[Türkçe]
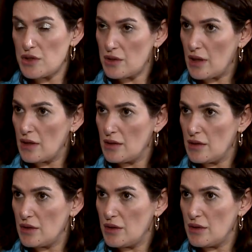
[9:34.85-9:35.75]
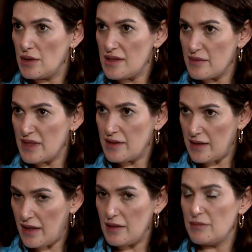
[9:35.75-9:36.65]
işte e,
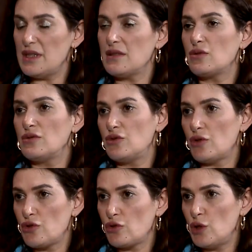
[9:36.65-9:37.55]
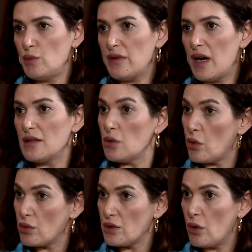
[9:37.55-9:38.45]
İzmit'te bir çocuk kulübü vardı.
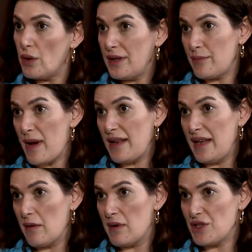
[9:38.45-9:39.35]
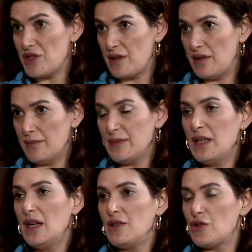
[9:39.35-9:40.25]
Orada öğretmenliğe başladım.
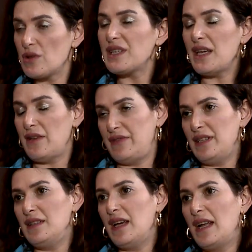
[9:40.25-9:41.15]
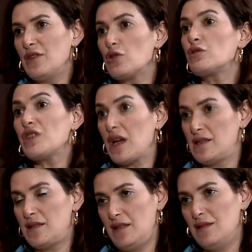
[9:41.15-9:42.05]
Çok keyifliydi yani çok
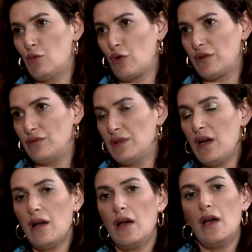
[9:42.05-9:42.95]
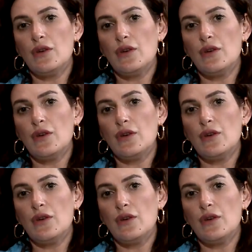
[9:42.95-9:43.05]
şanslıydım o konuda.